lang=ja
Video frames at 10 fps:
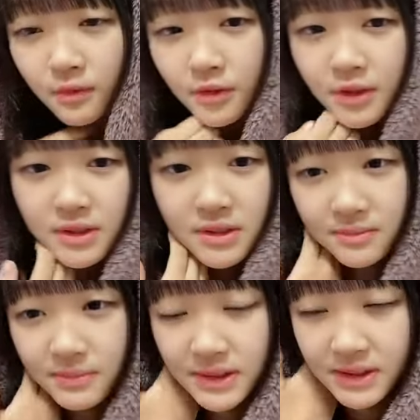よし
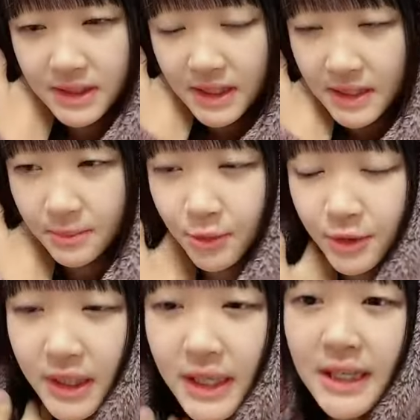いい席もう
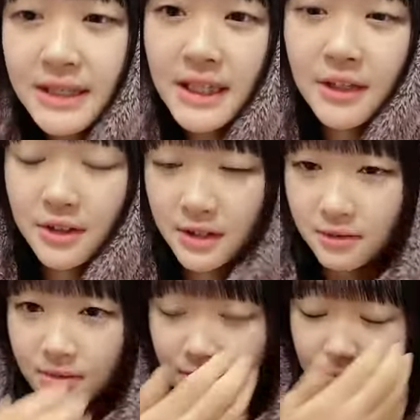願ったので
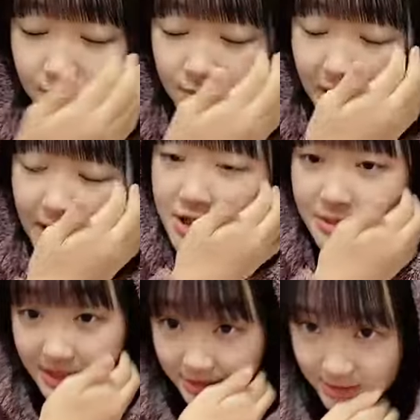大丈
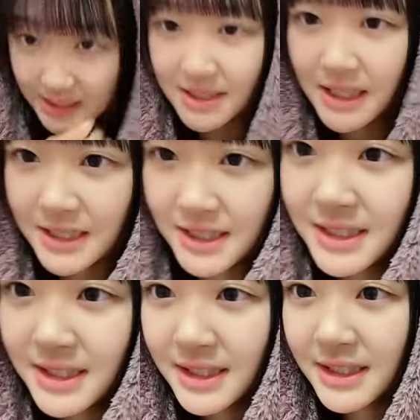夫ですさすがに
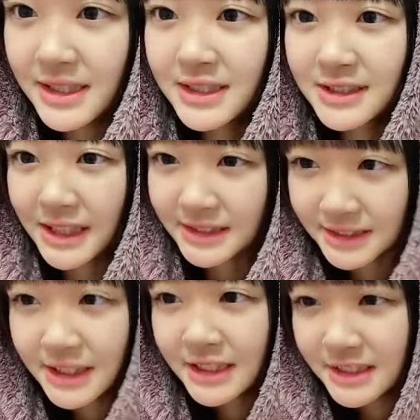さ
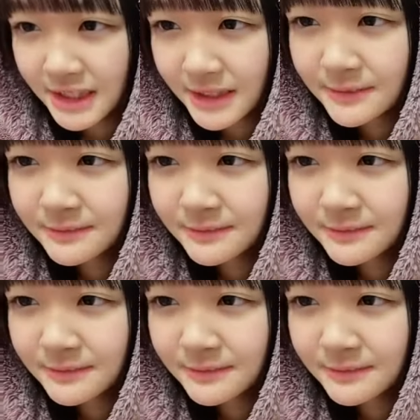すがにね